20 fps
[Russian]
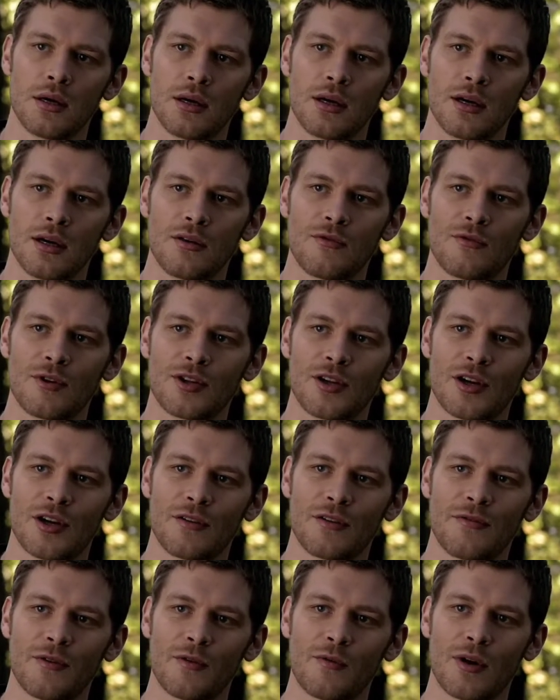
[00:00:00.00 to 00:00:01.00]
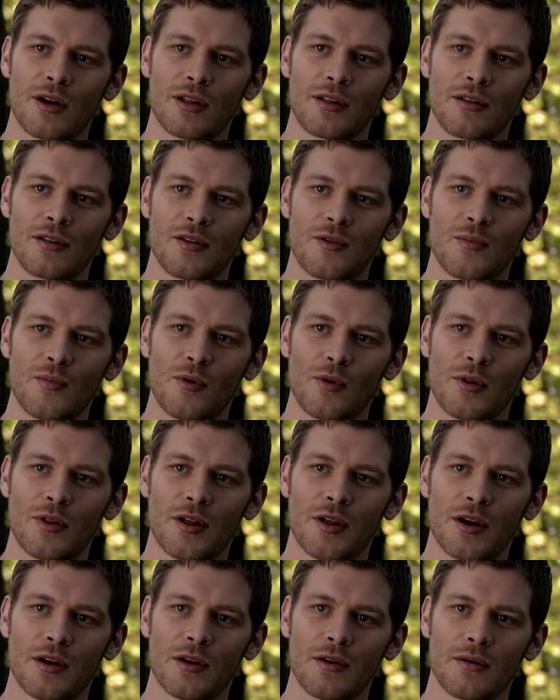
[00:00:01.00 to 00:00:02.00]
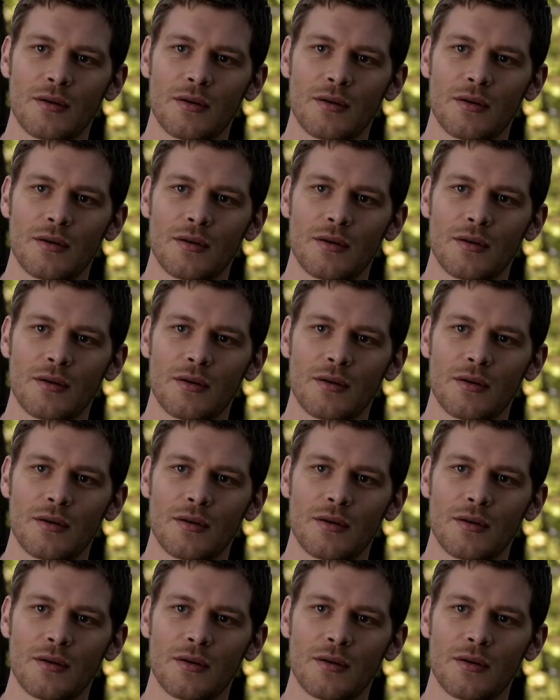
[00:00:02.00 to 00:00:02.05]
на одно маленькое желание.